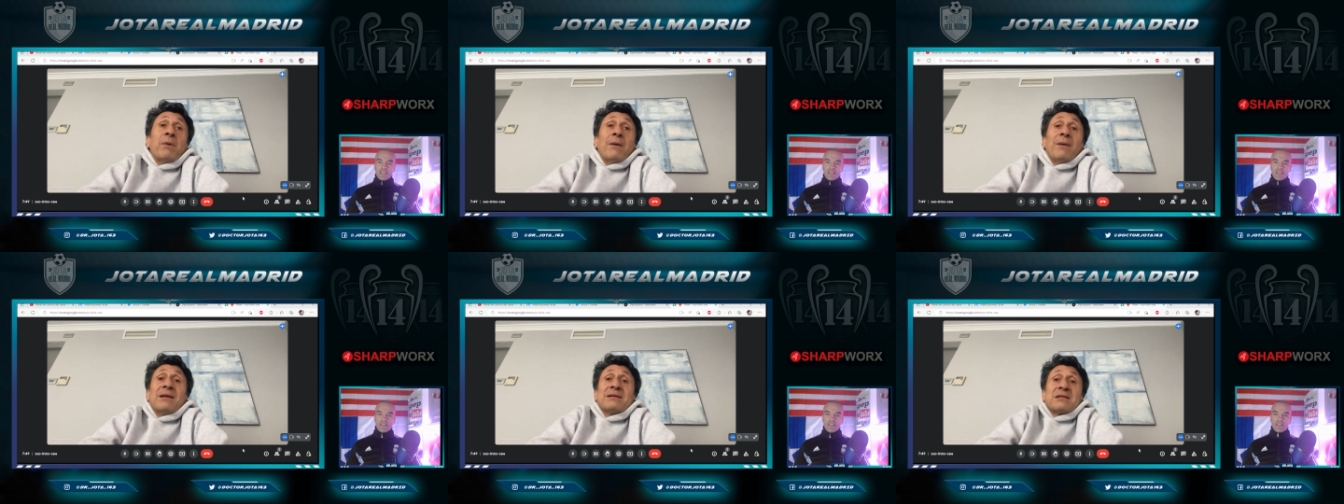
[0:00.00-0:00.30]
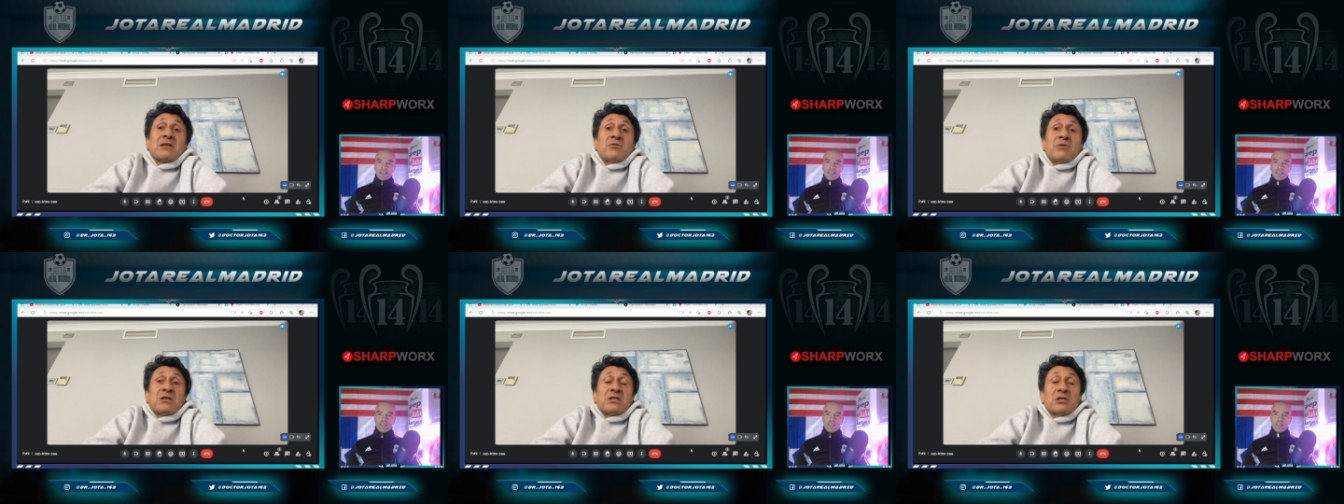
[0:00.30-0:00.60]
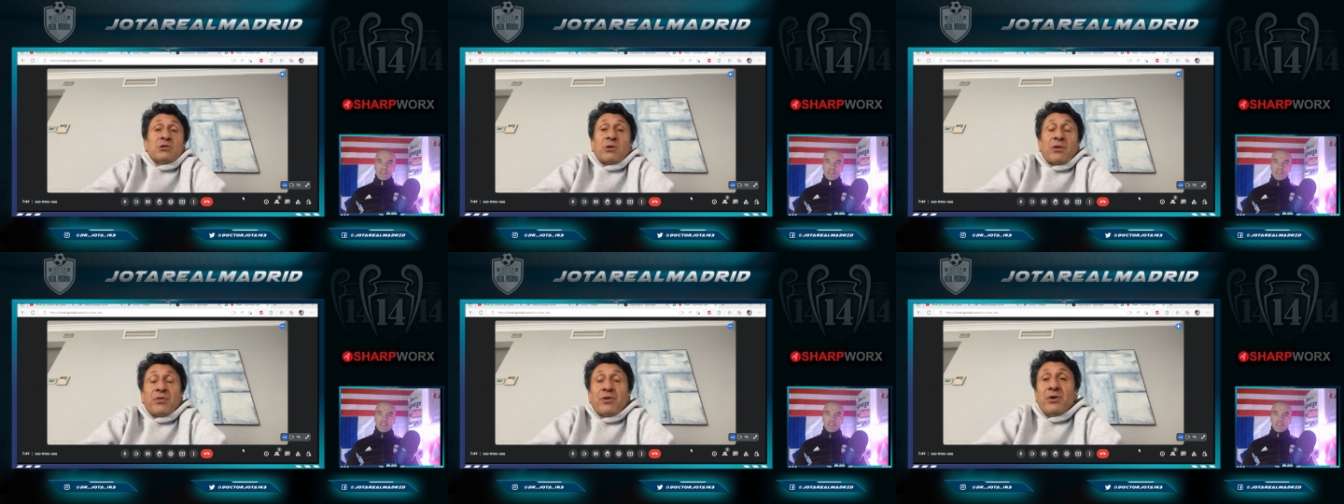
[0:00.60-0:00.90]
No hay
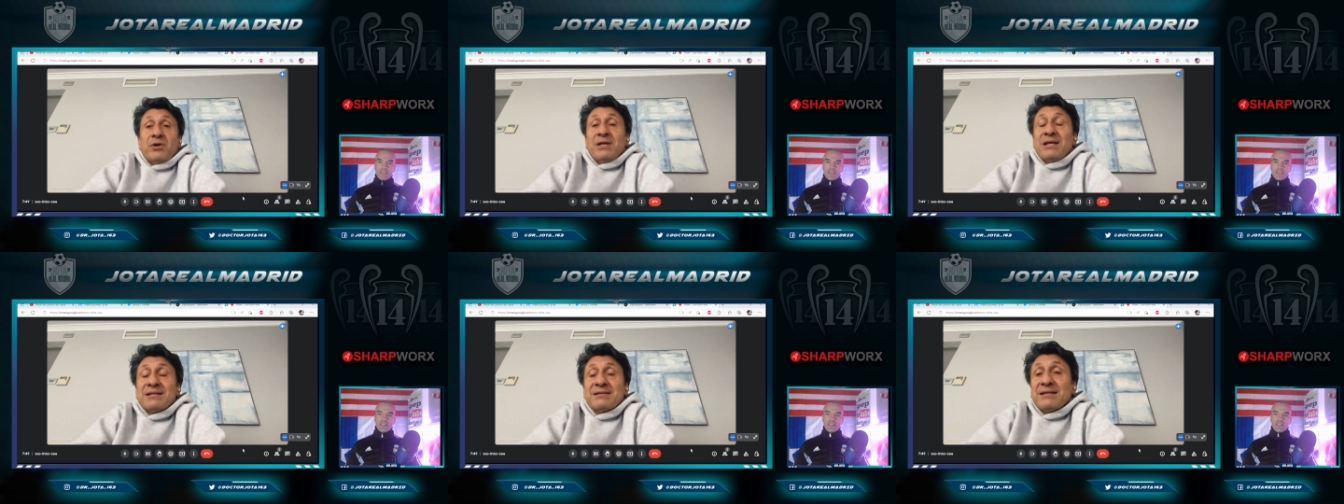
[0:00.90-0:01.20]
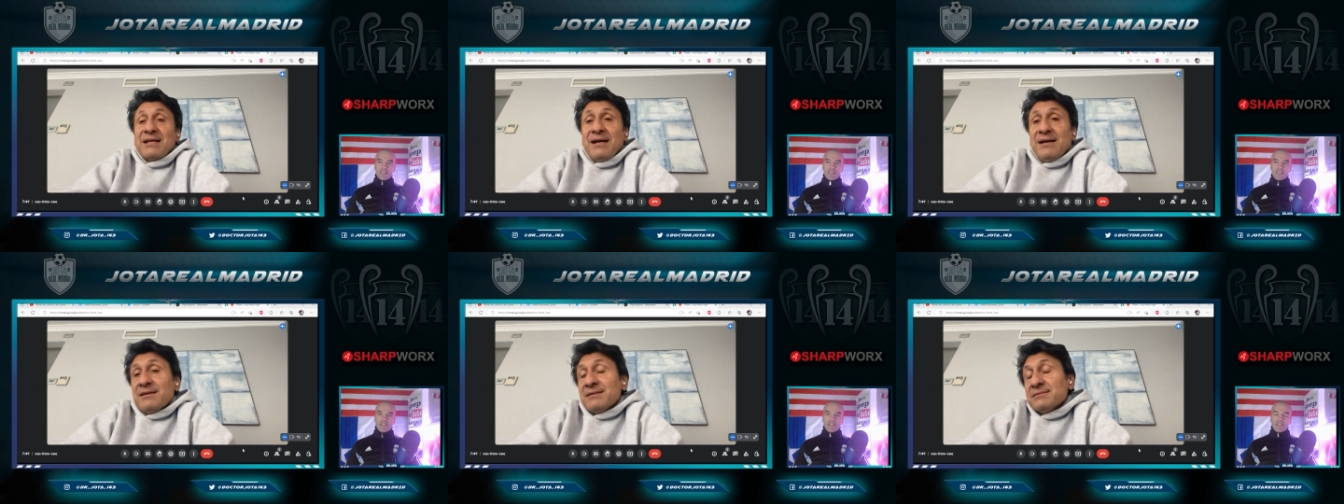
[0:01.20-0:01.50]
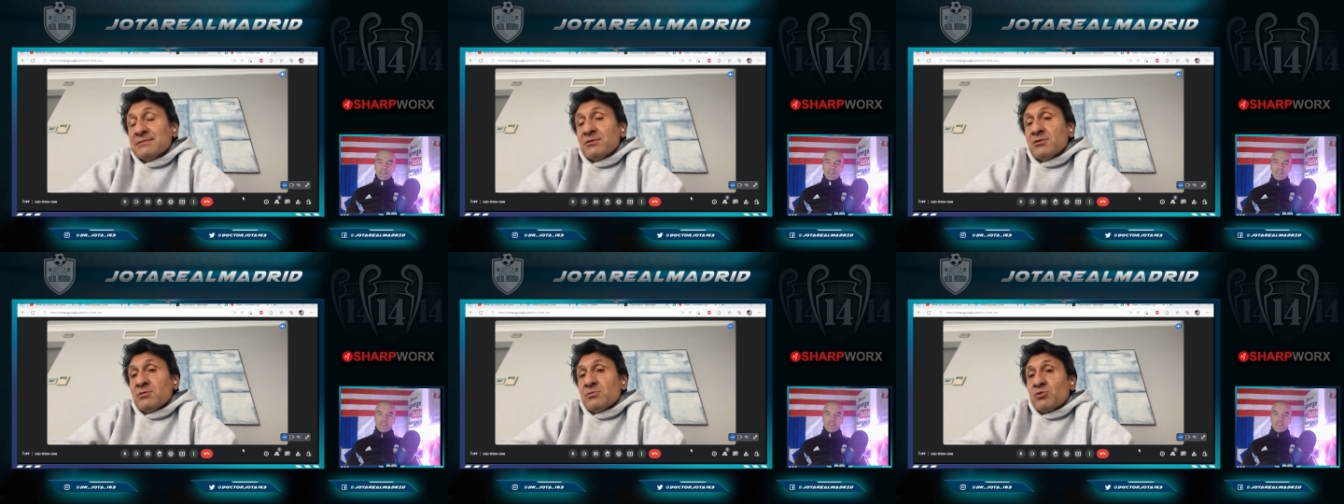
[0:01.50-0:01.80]
culpables, hay una situación y ya
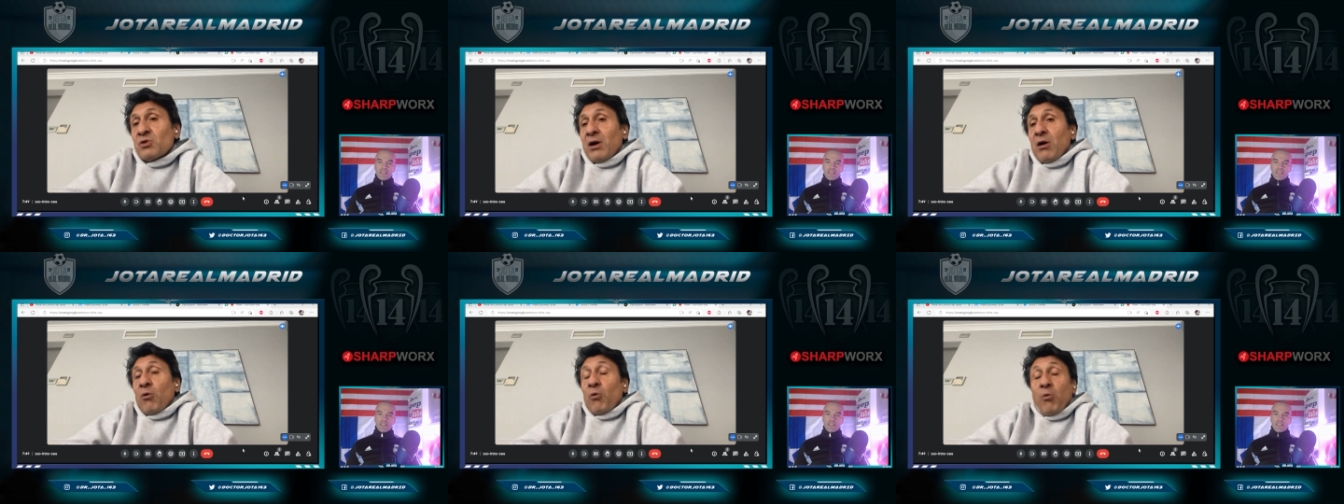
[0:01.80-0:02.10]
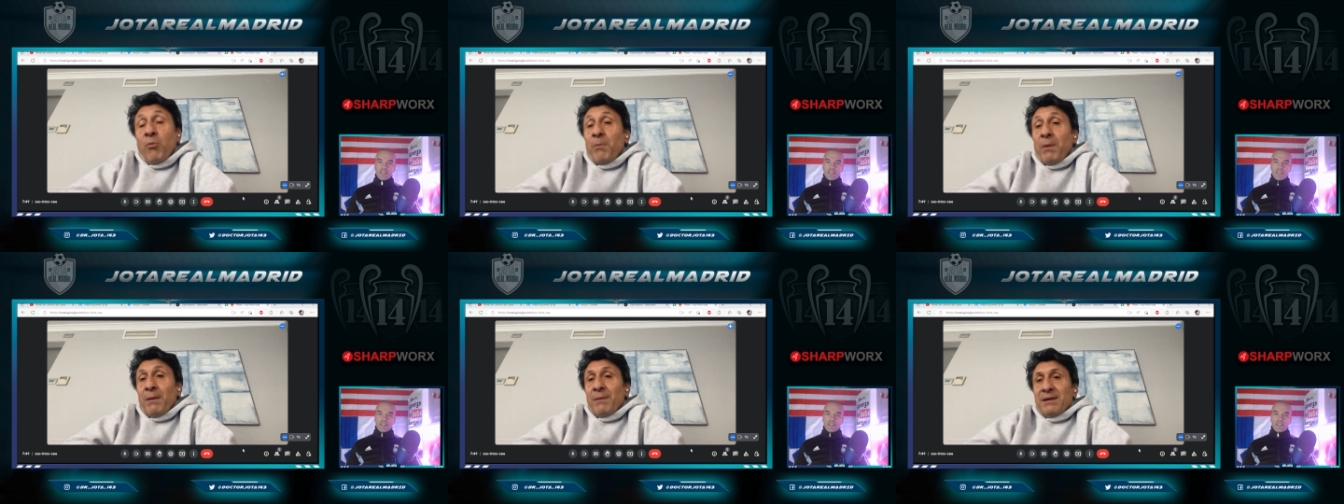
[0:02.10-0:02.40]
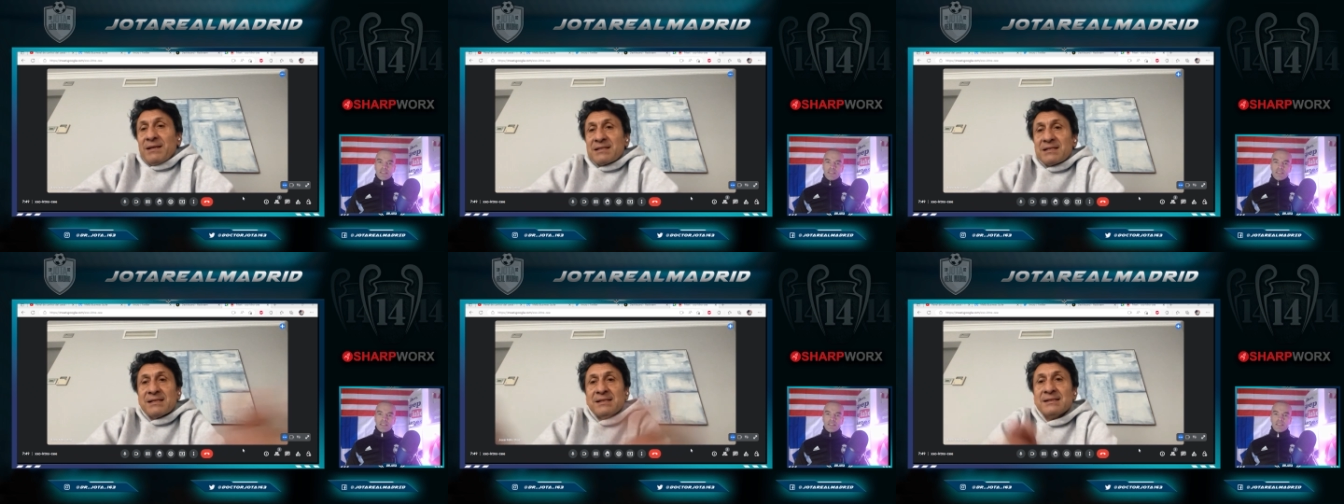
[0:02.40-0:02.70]
está, no busques
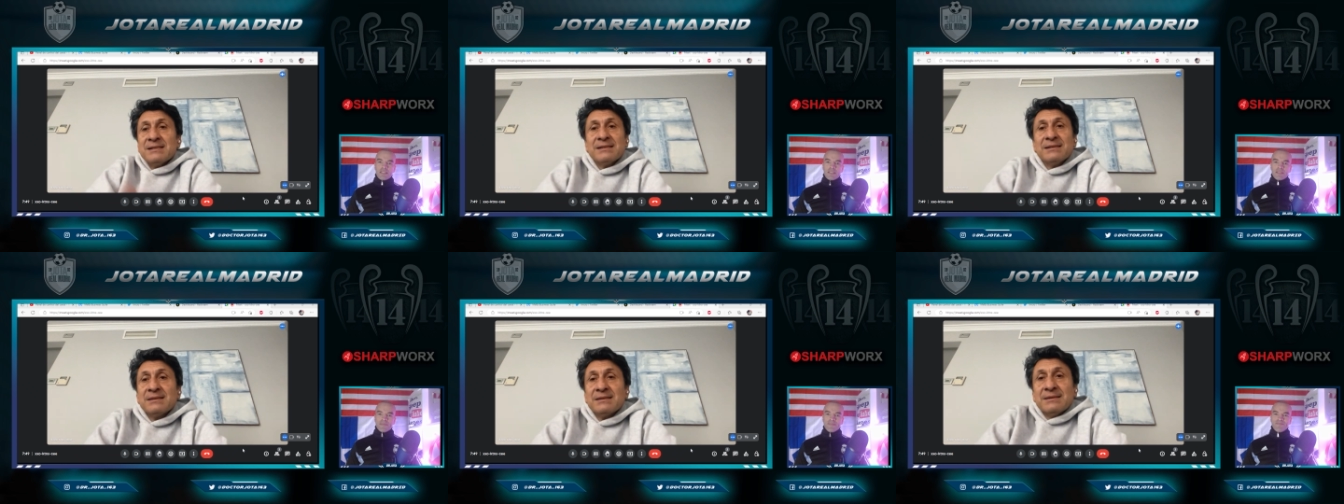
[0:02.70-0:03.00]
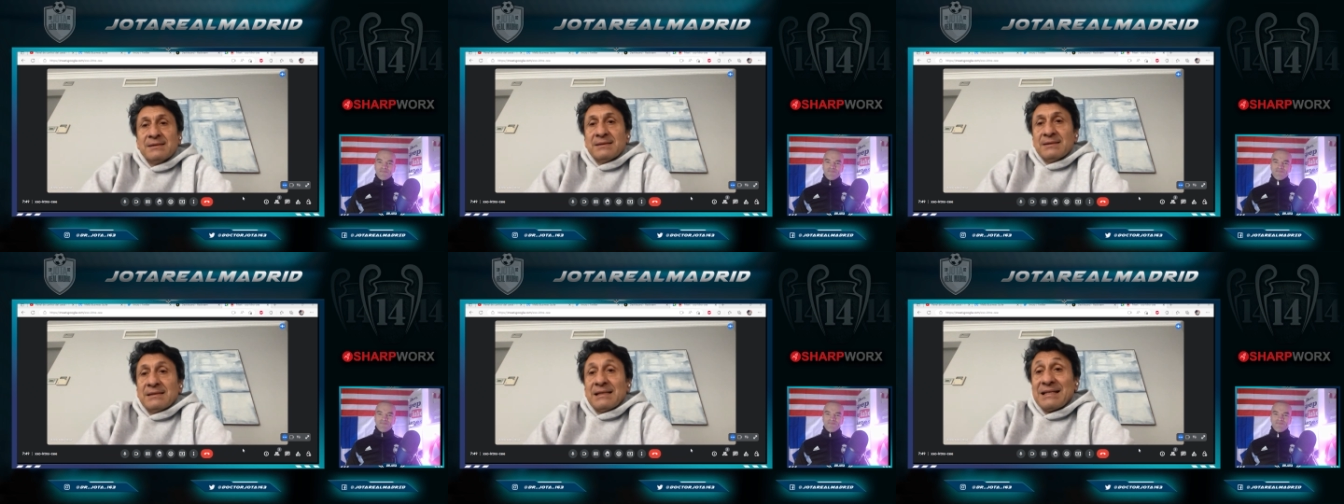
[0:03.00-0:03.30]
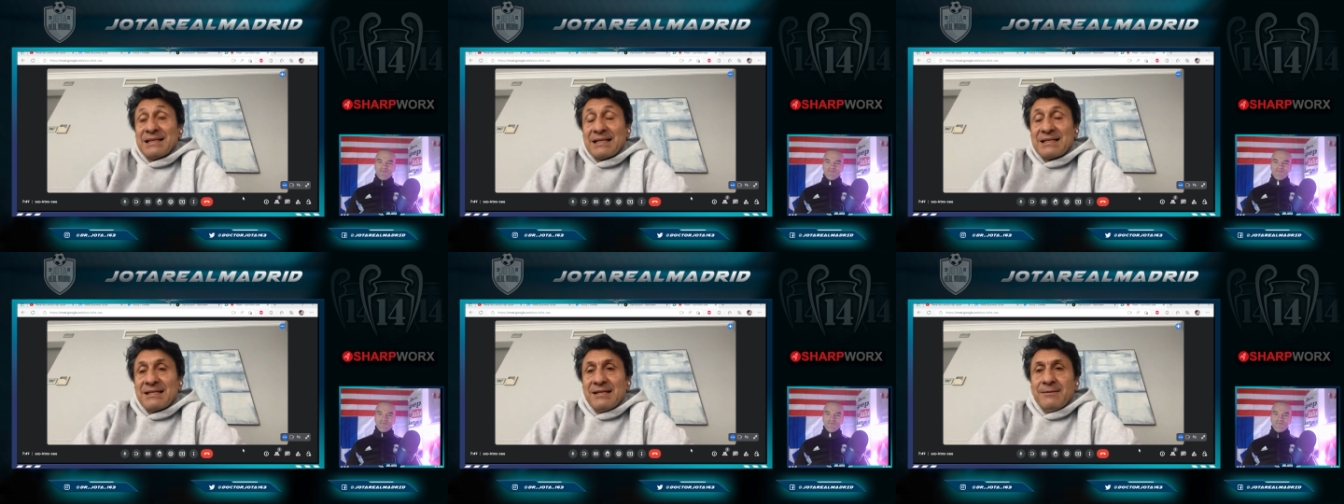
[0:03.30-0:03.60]
culpables.
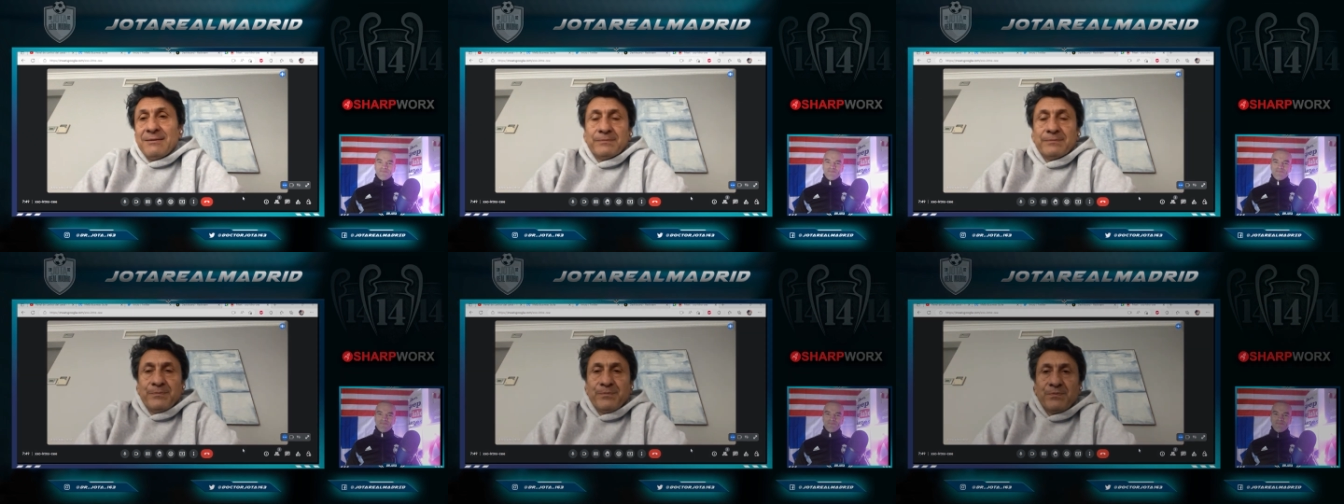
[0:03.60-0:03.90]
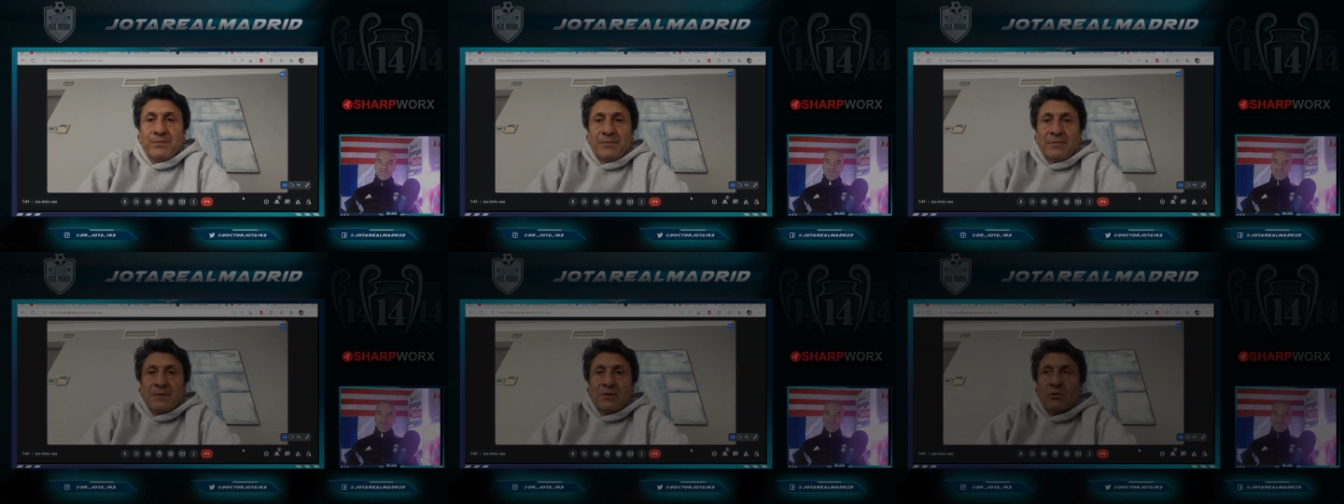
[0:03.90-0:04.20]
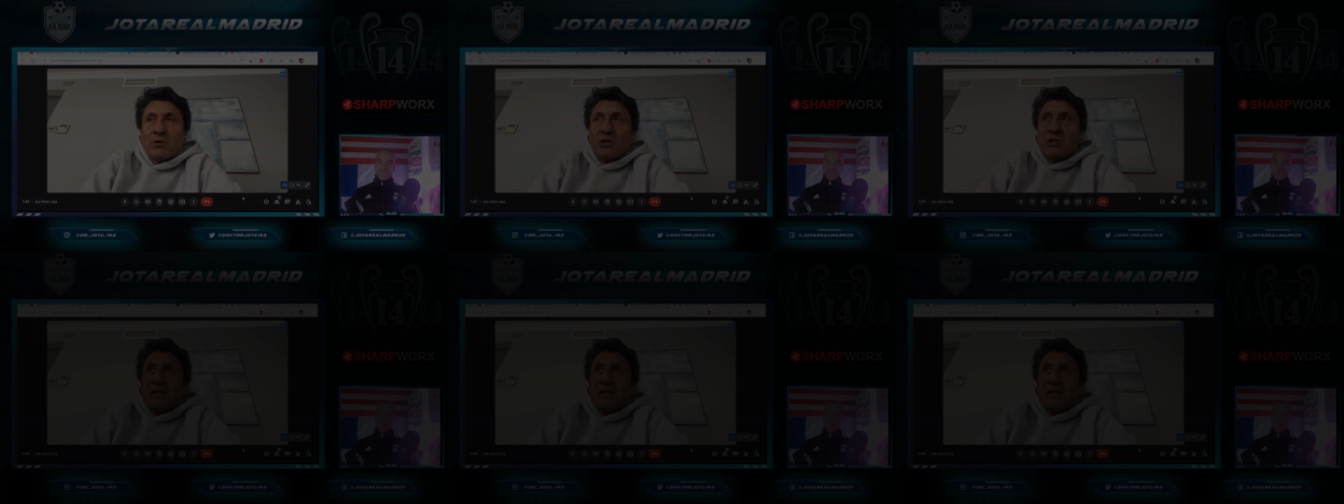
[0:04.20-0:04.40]
Es así.